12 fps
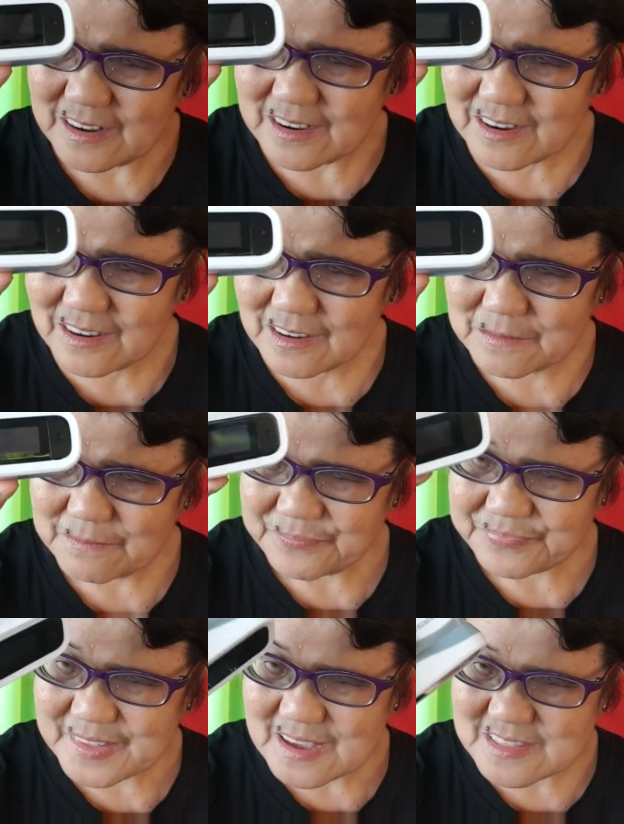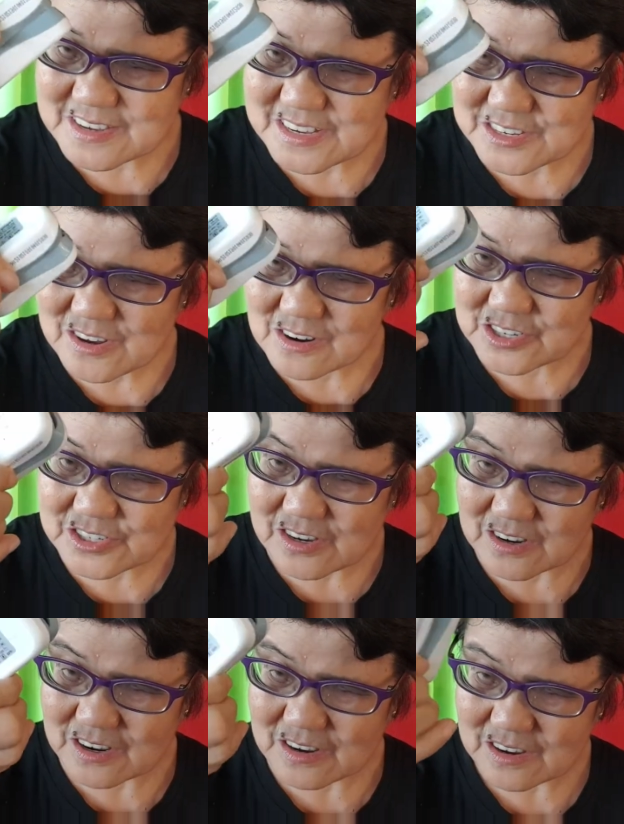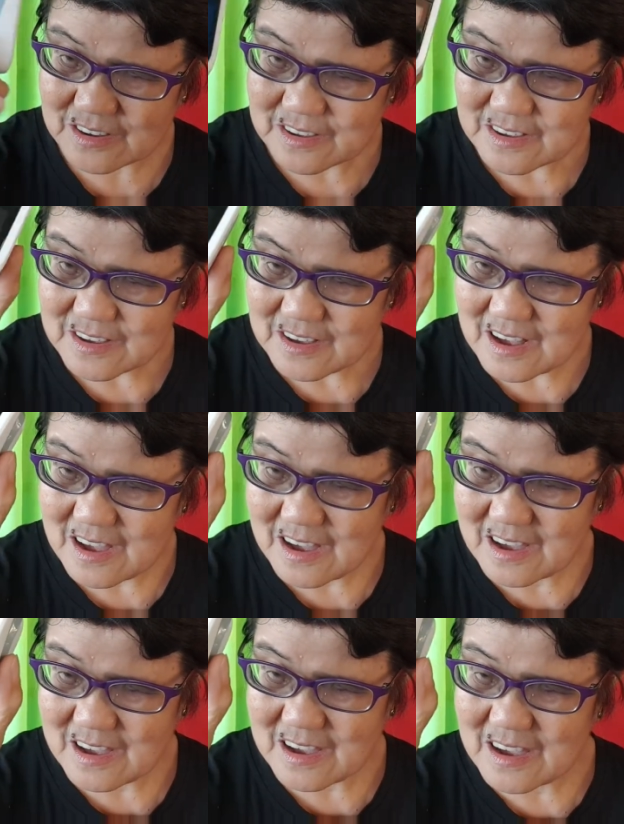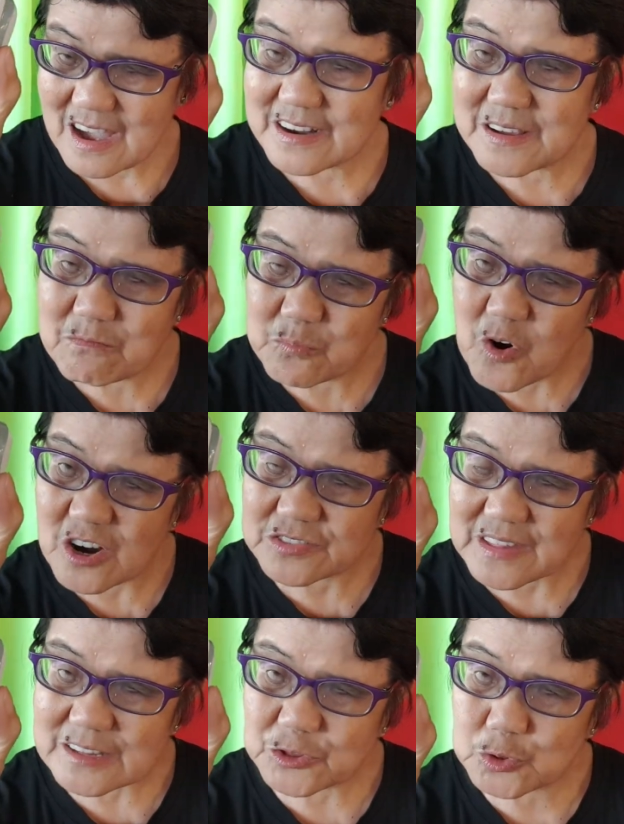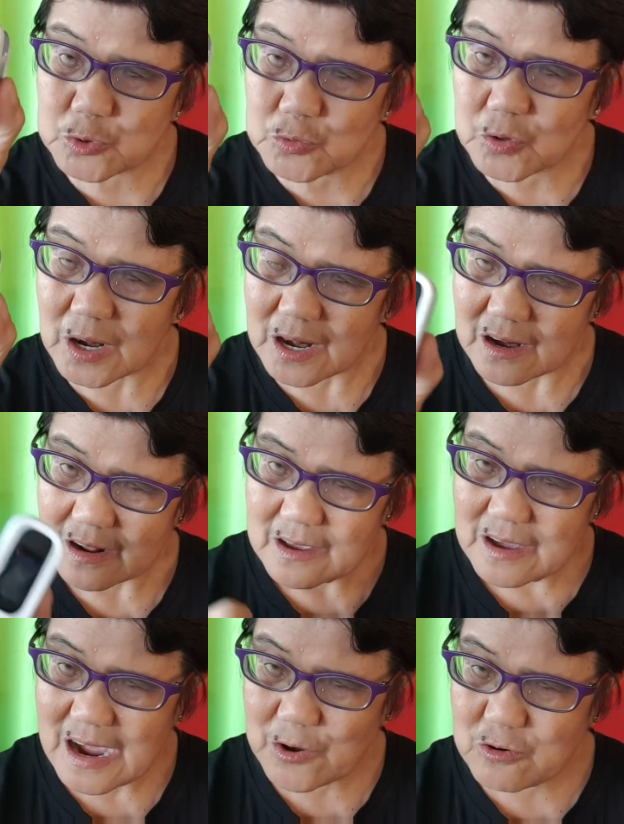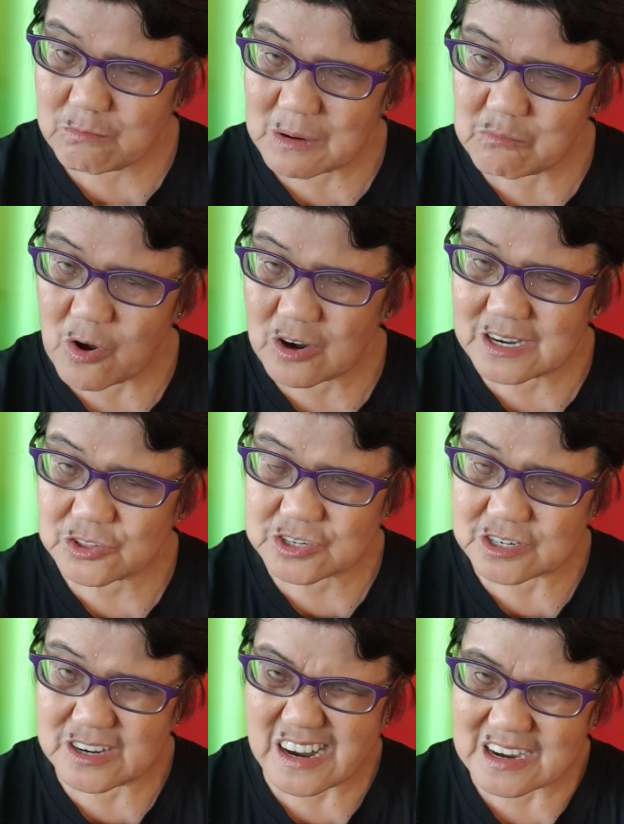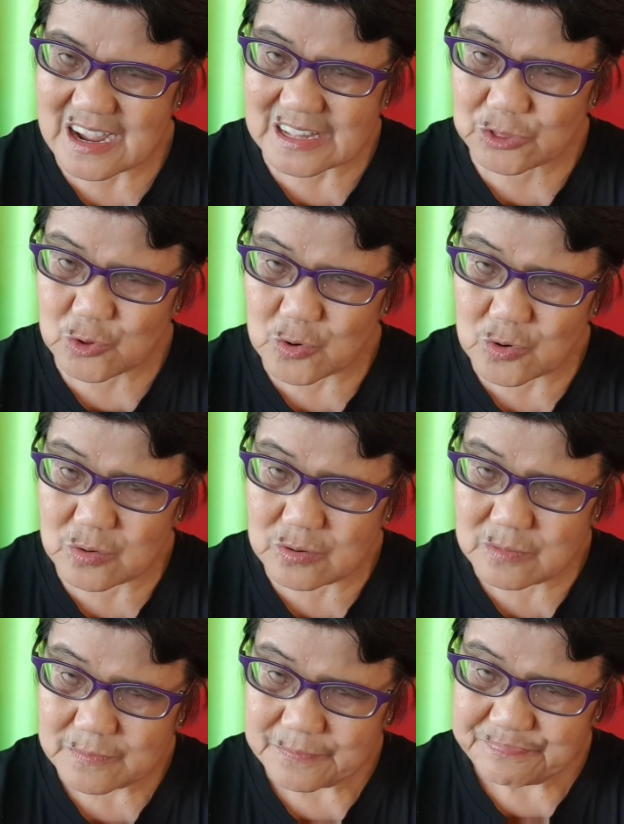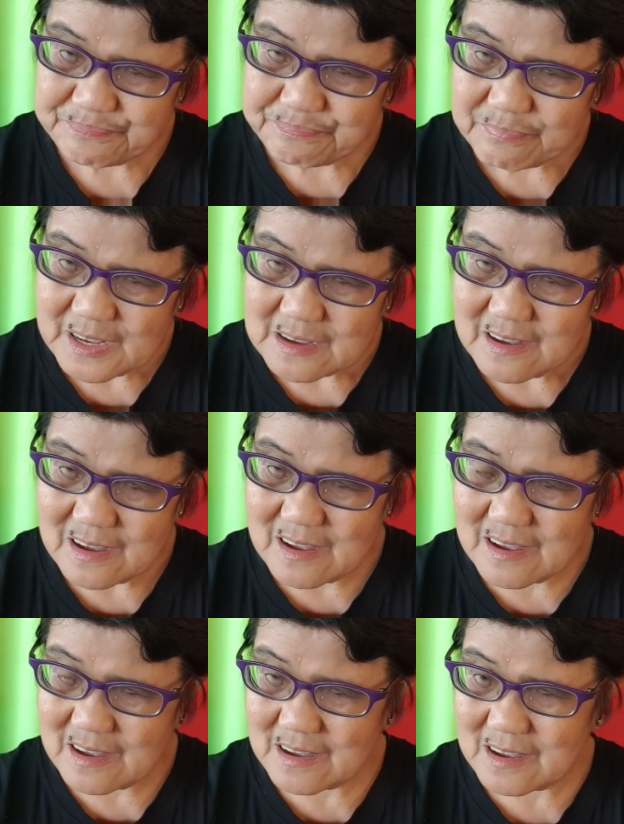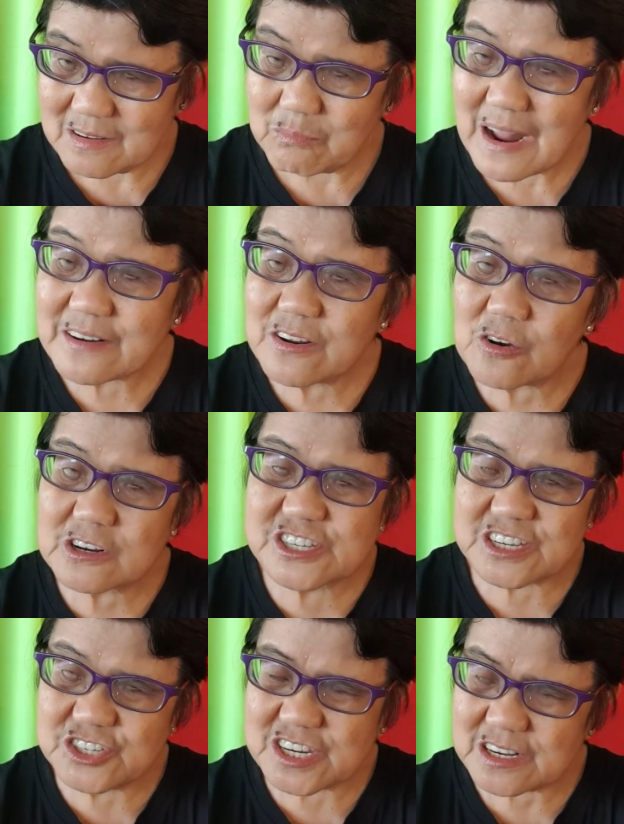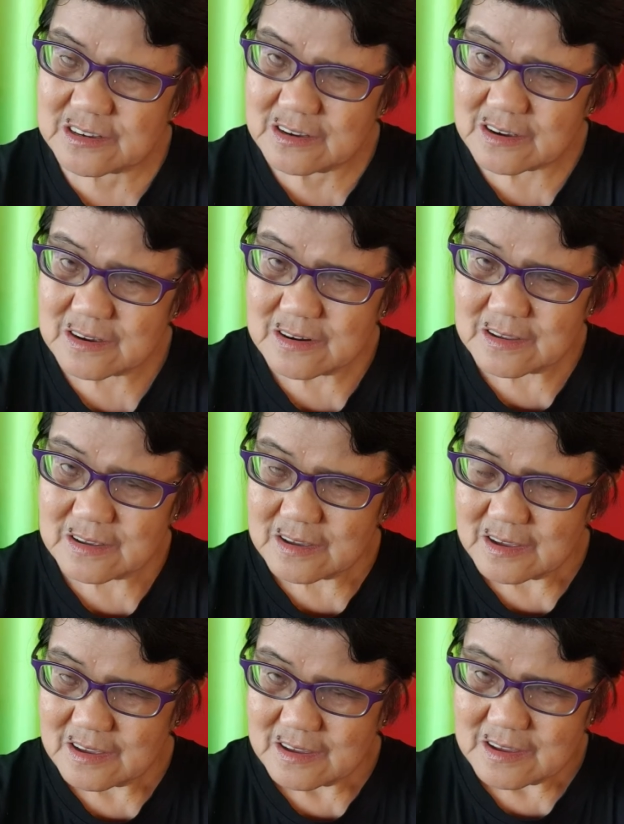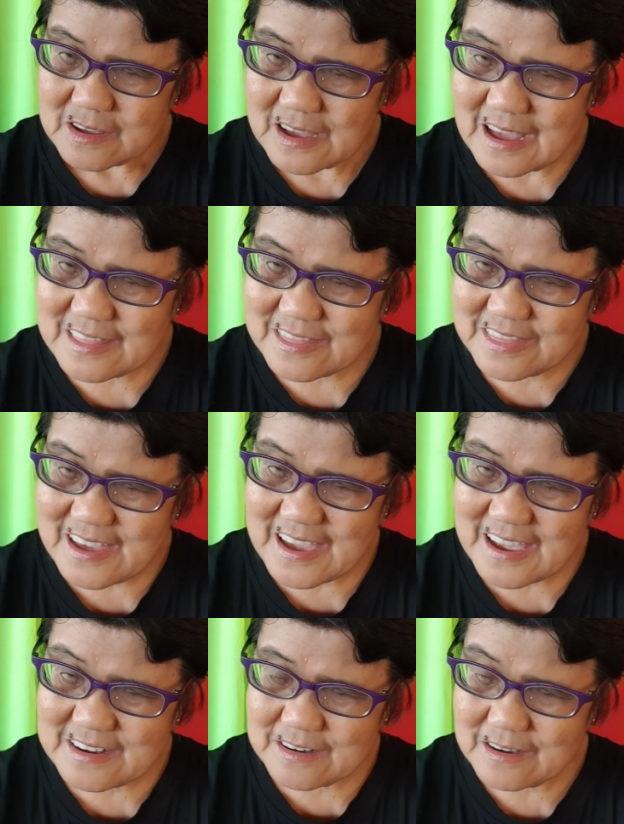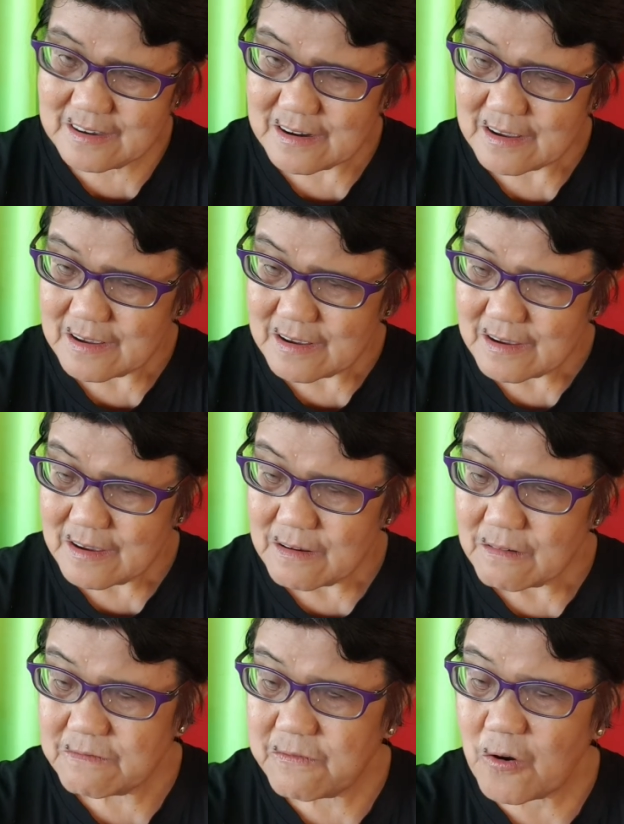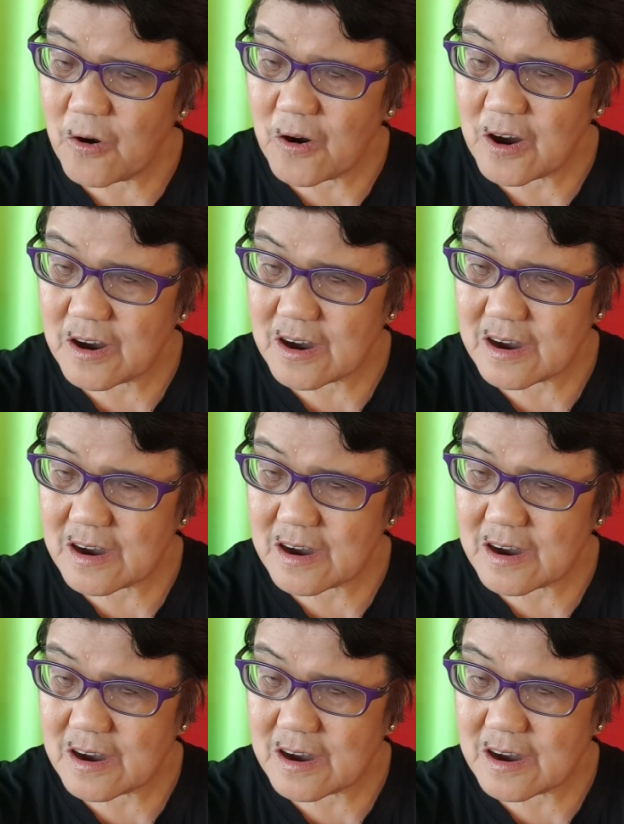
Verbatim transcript: No, this is also uh, an important tool aron ma-monitor ang atong uh, blood oxygen. And then, for